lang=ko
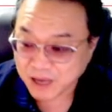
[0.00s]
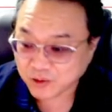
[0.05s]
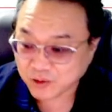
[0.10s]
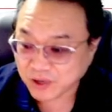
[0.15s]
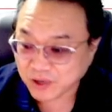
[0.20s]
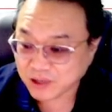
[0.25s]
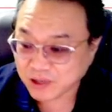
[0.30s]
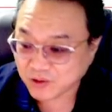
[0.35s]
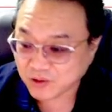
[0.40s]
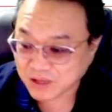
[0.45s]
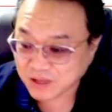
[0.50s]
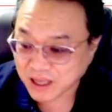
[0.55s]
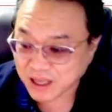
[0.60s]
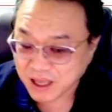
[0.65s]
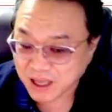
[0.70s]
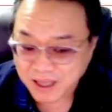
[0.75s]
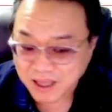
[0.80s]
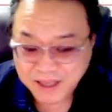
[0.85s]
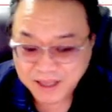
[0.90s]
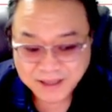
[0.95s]
매도가
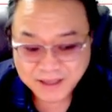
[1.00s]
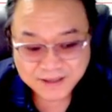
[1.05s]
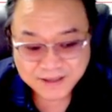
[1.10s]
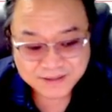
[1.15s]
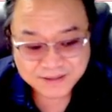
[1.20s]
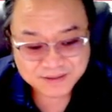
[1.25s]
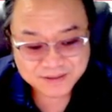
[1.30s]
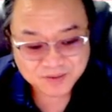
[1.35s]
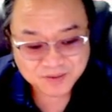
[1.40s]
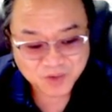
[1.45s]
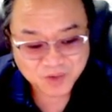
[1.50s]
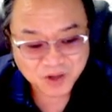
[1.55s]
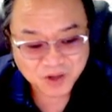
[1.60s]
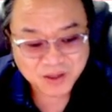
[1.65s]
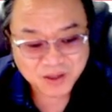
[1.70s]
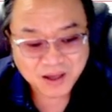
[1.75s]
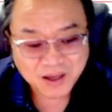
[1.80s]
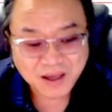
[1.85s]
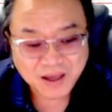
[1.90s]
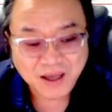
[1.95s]
나온다.
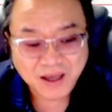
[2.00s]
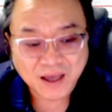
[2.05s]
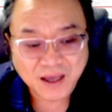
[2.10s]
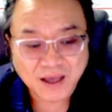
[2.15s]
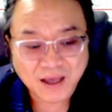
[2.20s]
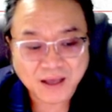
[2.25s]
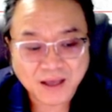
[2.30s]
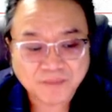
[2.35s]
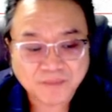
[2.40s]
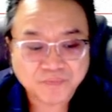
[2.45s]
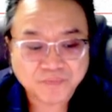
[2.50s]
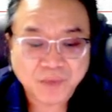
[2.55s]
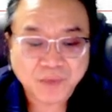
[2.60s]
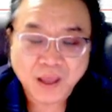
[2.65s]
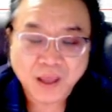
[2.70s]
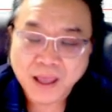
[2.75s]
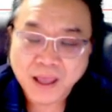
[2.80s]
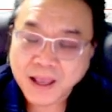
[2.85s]
그러면 아,